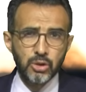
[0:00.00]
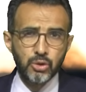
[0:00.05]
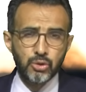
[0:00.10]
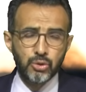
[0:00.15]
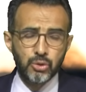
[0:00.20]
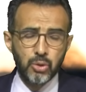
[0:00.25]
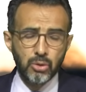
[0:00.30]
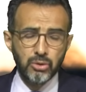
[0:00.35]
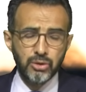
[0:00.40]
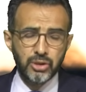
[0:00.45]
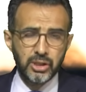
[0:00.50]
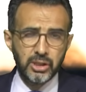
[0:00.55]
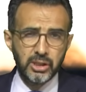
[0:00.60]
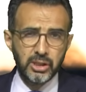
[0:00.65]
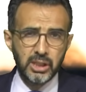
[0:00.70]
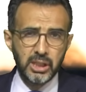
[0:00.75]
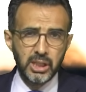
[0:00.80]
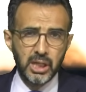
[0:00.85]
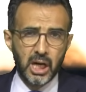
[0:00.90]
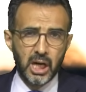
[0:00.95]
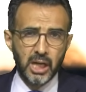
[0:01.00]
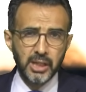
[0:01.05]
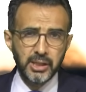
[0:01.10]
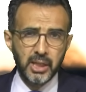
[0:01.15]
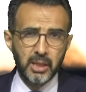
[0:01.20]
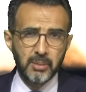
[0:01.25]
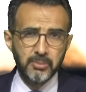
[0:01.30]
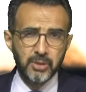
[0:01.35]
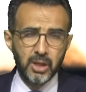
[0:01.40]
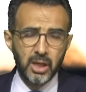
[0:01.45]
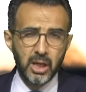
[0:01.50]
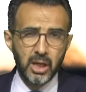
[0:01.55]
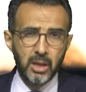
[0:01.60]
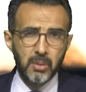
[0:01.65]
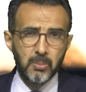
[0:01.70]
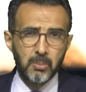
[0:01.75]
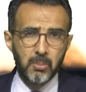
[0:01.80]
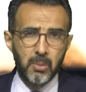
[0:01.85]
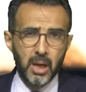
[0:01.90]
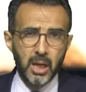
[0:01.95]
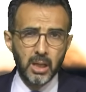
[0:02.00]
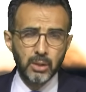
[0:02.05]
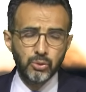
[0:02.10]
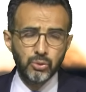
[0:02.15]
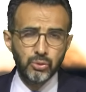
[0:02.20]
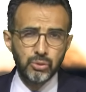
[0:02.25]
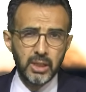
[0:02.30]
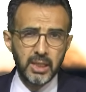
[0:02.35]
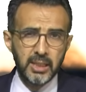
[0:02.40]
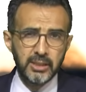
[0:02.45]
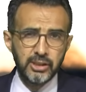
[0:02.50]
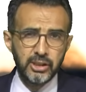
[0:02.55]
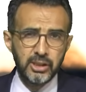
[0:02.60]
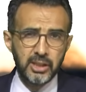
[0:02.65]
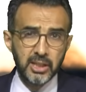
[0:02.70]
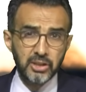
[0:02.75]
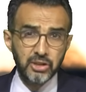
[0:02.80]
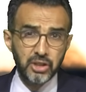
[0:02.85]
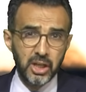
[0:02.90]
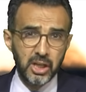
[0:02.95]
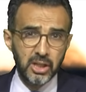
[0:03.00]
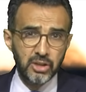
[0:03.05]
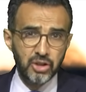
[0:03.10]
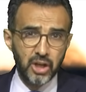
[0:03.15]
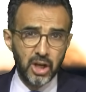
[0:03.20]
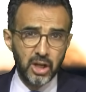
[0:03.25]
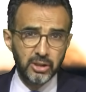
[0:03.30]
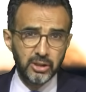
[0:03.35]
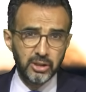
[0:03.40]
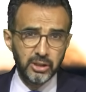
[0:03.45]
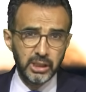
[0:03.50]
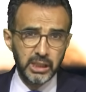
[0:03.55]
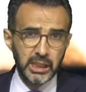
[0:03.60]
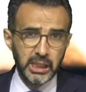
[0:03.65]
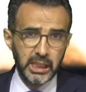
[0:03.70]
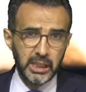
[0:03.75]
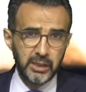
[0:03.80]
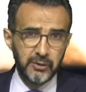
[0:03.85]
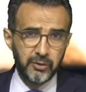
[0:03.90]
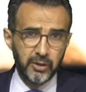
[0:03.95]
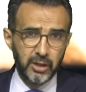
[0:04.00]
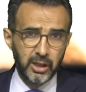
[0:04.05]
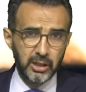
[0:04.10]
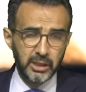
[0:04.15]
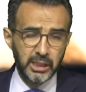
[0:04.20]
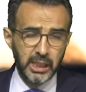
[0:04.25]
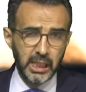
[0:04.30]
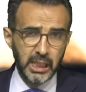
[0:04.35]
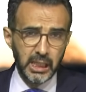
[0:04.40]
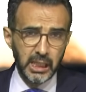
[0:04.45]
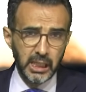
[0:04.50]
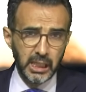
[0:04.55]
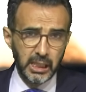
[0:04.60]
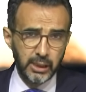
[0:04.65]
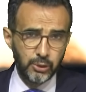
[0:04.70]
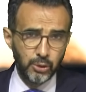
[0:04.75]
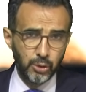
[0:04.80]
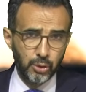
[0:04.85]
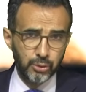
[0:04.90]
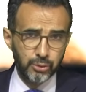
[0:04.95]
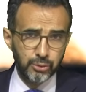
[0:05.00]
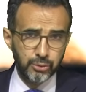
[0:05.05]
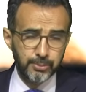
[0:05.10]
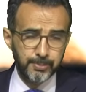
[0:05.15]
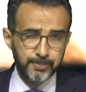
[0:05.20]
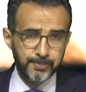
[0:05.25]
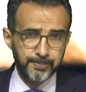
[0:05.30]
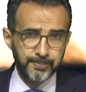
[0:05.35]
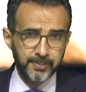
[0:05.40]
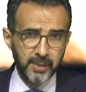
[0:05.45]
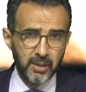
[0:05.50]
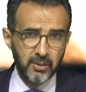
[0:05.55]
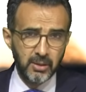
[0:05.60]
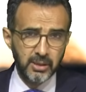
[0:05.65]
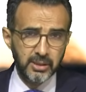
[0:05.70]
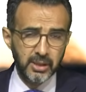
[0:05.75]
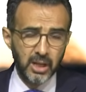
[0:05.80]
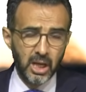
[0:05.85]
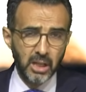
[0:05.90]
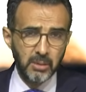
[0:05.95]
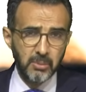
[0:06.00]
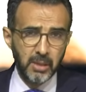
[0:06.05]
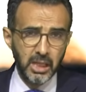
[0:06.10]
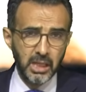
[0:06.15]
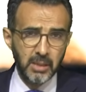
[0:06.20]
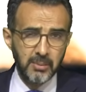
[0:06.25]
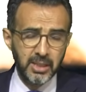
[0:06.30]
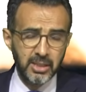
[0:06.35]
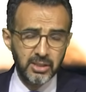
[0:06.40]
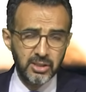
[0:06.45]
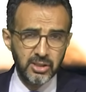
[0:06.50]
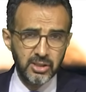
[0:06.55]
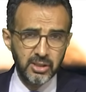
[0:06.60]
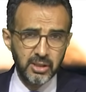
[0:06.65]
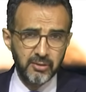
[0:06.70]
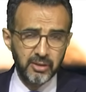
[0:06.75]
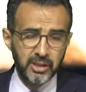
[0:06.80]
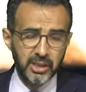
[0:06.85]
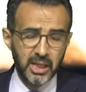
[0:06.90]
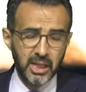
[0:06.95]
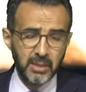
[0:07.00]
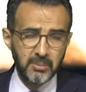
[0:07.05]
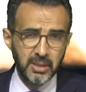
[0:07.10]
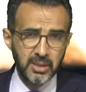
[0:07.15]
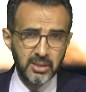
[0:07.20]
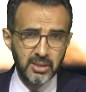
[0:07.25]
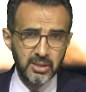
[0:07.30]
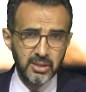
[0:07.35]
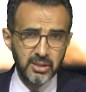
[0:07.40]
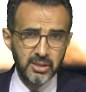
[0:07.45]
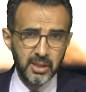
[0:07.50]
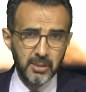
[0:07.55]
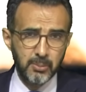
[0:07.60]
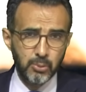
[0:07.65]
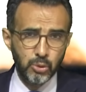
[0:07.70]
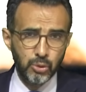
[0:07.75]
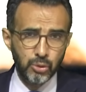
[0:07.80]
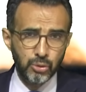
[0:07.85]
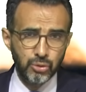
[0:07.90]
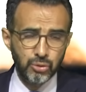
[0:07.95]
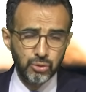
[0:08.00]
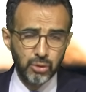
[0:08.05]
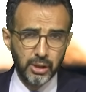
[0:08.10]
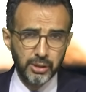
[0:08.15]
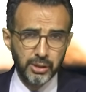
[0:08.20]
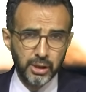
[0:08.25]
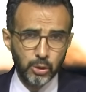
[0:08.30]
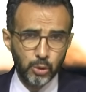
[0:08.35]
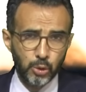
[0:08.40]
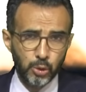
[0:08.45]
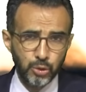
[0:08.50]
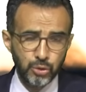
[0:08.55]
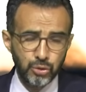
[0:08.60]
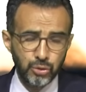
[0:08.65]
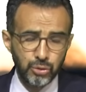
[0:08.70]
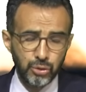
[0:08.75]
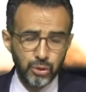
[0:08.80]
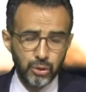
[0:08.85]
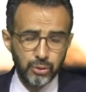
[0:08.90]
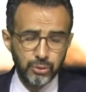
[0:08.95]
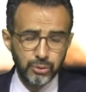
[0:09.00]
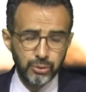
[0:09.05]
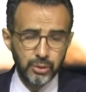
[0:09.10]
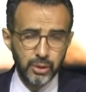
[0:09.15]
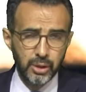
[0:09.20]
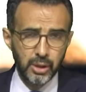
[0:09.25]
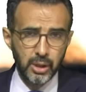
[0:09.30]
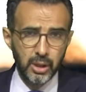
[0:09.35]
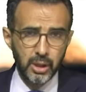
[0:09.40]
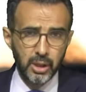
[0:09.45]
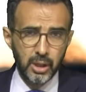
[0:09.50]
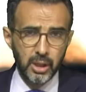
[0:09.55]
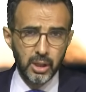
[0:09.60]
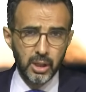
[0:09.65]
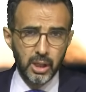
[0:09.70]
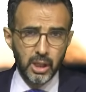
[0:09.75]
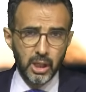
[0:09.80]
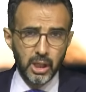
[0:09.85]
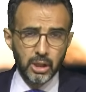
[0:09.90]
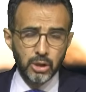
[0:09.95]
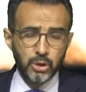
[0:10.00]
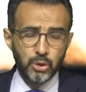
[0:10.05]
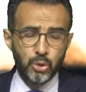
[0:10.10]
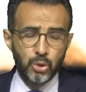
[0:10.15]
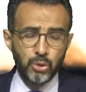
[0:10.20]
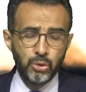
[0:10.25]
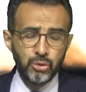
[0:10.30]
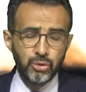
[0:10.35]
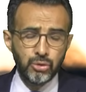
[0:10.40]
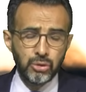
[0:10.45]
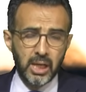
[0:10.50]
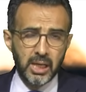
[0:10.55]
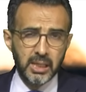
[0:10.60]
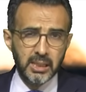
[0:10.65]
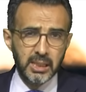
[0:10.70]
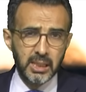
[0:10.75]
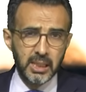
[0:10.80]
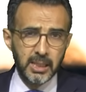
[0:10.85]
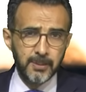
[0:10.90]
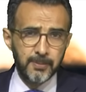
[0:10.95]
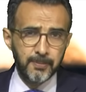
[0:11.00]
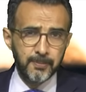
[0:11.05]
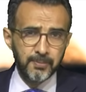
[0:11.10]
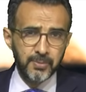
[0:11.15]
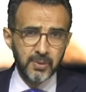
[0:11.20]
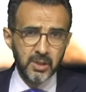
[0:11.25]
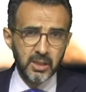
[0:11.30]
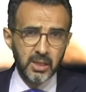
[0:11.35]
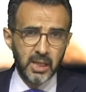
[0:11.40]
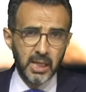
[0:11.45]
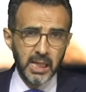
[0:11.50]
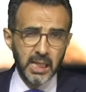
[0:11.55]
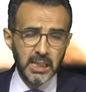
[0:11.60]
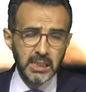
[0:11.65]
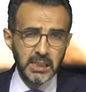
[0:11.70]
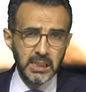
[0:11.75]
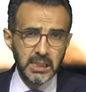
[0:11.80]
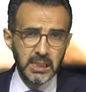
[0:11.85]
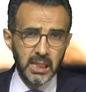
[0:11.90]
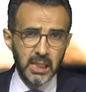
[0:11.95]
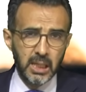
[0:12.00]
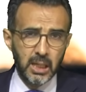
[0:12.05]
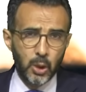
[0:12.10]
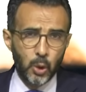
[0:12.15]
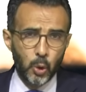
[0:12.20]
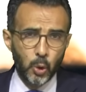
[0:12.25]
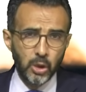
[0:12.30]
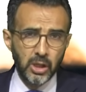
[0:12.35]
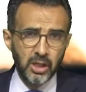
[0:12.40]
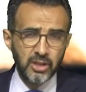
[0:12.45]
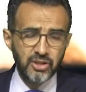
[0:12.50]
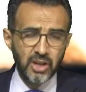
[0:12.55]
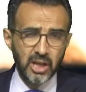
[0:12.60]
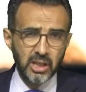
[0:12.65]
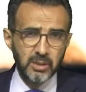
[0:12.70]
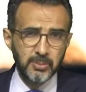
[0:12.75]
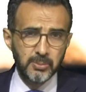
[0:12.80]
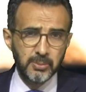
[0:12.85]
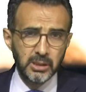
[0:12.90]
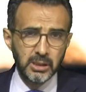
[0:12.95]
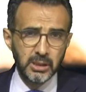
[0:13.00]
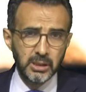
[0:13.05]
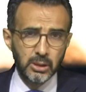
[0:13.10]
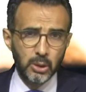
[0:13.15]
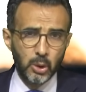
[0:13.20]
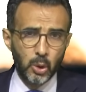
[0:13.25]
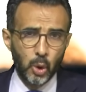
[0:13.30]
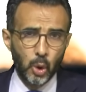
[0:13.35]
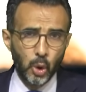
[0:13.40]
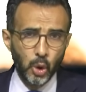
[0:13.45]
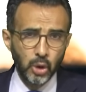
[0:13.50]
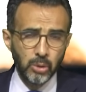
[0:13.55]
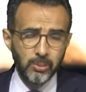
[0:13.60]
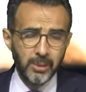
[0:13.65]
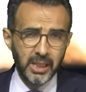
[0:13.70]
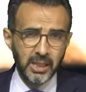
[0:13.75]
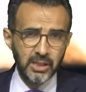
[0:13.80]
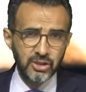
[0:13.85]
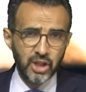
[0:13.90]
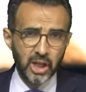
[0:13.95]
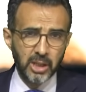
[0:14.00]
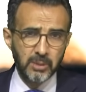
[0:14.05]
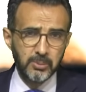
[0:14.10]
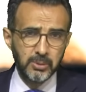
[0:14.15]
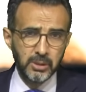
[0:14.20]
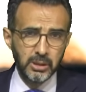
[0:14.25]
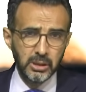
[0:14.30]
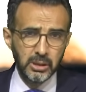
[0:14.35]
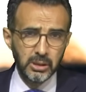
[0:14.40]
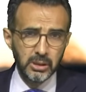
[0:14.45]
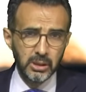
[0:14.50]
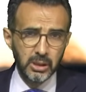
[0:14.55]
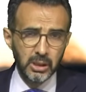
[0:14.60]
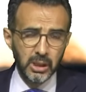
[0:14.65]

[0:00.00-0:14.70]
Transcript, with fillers: çok ciddi anlamda mağduriyet yaşayacağını ifade ediyor. Evet Almanya Meclisi'nde, Federal Meclisi'nde bu konu şu anda konuşuluyor. Dönüşlerde karantina olacak mı, olmayacak mı?